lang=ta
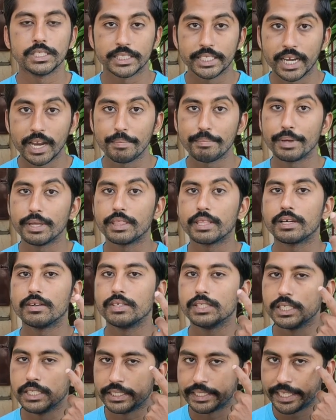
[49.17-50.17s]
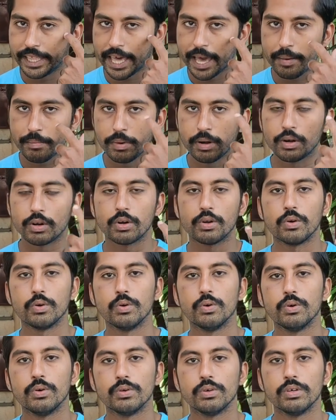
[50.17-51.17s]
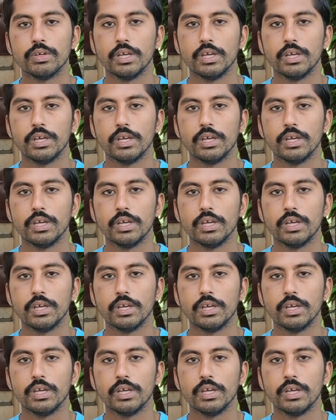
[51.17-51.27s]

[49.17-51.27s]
சில பேர்த்துக்கு வந்து தேமல் இருக்கும்